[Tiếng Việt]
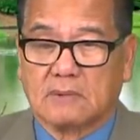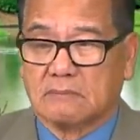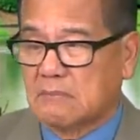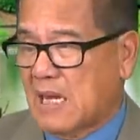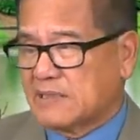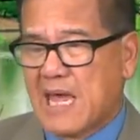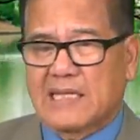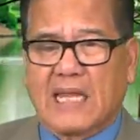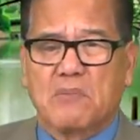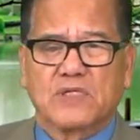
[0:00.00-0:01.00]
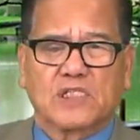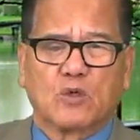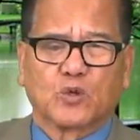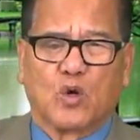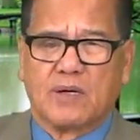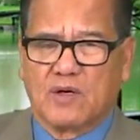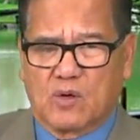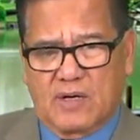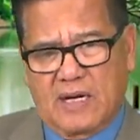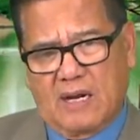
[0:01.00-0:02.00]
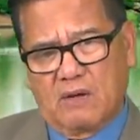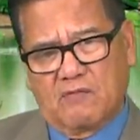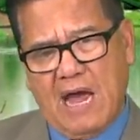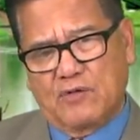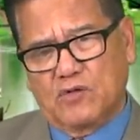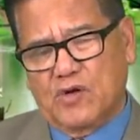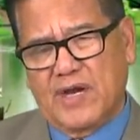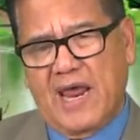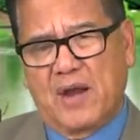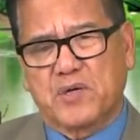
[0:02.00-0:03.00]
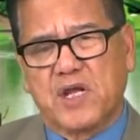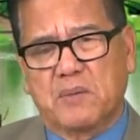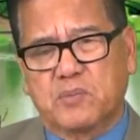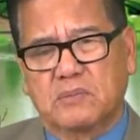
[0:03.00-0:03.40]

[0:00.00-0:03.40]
Bà già 86 tuổi nó còn đè vào Nó còn đè nó hiếp